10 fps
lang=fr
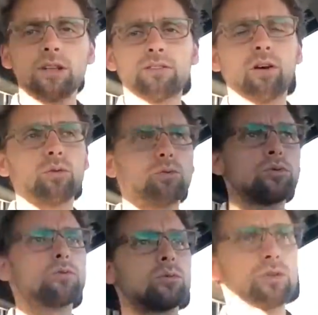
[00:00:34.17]
d'être
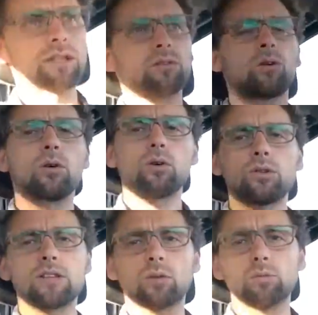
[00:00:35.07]
vendue ou d'être
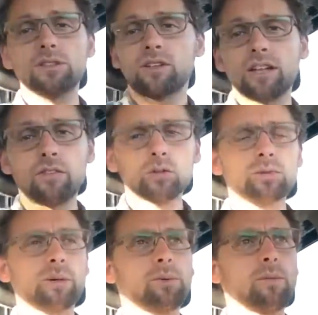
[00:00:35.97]
d'être mise en avant
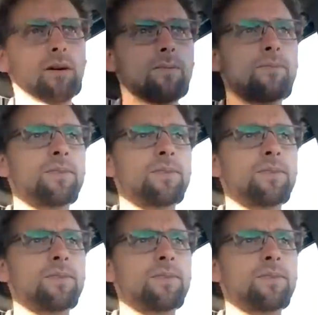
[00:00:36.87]
tout simplement.